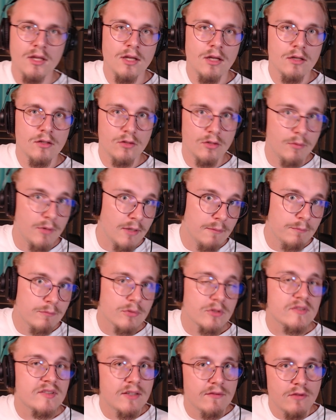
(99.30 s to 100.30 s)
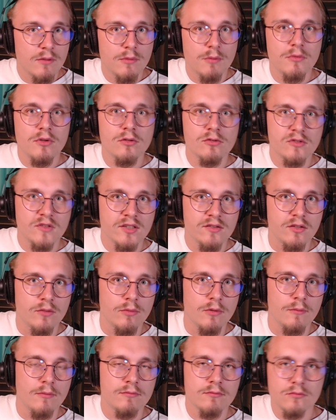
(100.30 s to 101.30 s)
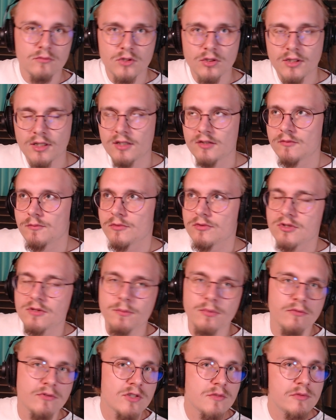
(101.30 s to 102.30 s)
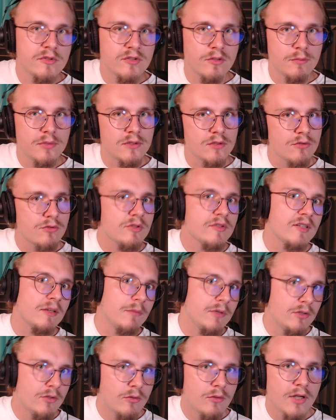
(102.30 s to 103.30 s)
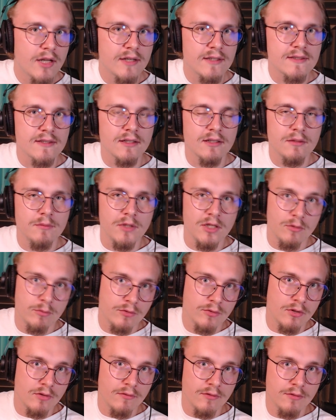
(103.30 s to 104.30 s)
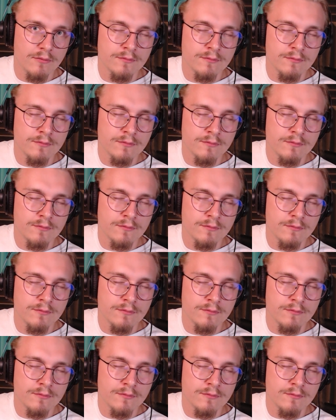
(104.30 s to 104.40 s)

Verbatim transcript: Dobra, podstawę mamy już za sobą. To teraz może powiedzmy sobie coś o samej drukarce i jej budowie.